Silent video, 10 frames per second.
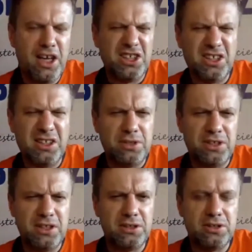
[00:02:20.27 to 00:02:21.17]

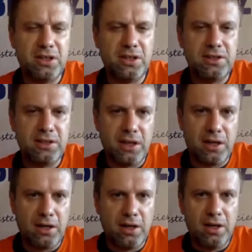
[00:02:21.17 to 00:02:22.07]

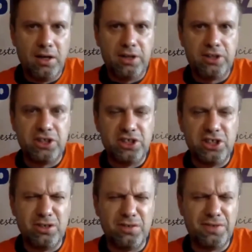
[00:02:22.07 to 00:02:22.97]

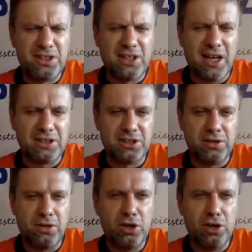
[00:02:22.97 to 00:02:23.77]
7460 wydarzeń,